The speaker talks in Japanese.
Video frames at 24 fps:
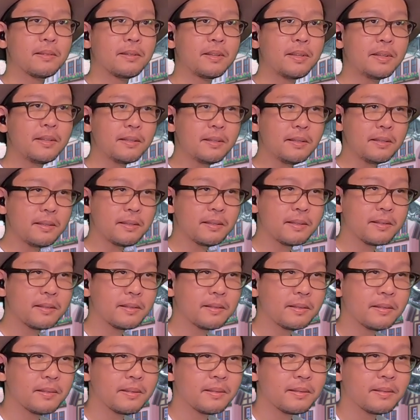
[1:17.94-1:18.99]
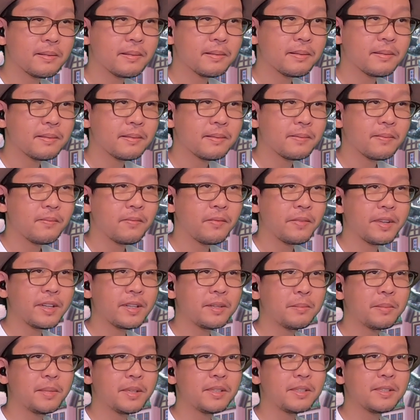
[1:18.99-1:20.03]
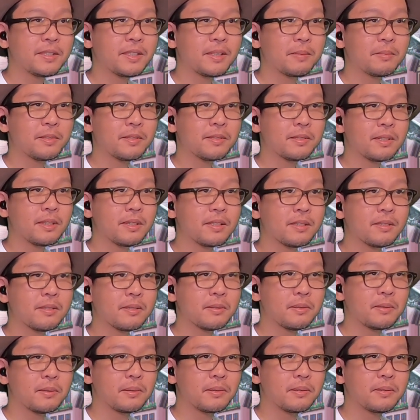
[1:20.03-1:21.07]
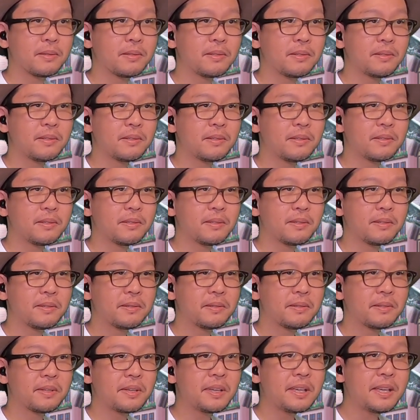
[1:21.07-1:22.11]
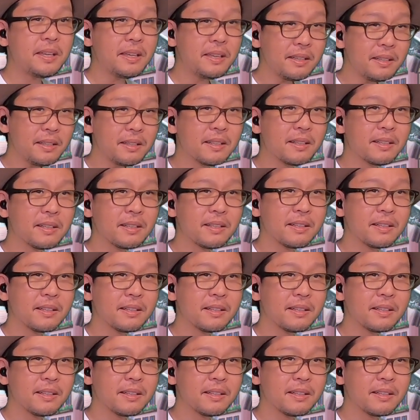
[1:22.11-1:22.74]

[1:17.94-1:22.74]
え、なんかめっちゃ難しそう。え